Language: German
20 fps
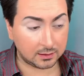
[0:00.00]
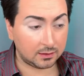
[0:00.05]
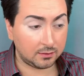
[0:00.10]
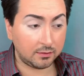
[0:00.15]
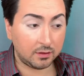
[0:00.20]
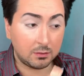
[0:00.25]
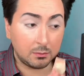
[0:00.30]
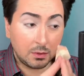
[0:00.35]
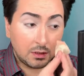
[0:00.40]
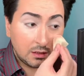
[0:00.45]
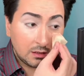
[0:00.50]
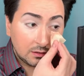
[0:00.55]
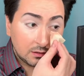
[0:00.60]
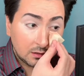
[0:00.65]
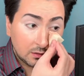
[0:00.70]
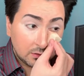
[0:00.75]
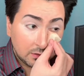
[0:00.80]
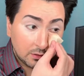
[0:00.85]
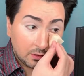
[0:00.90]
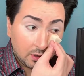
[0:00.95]
Ich will mir nicht
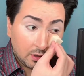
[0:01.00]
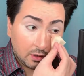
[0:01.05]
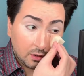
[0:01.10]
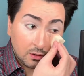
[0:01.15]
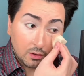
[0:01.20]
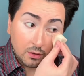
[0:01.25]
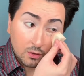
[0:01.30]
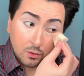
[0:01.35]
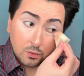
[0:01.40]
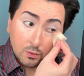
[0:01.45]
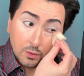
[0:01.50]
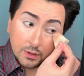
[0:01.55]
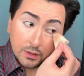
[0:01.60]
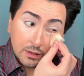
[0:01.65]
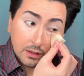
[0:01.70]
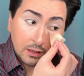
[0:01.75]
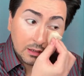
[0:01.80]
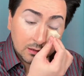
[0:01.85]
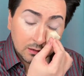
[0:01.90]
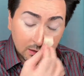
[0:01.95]
den Teil
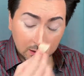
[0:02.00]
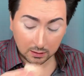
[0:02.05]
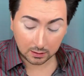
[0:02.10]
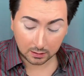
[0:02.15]
ruinieren.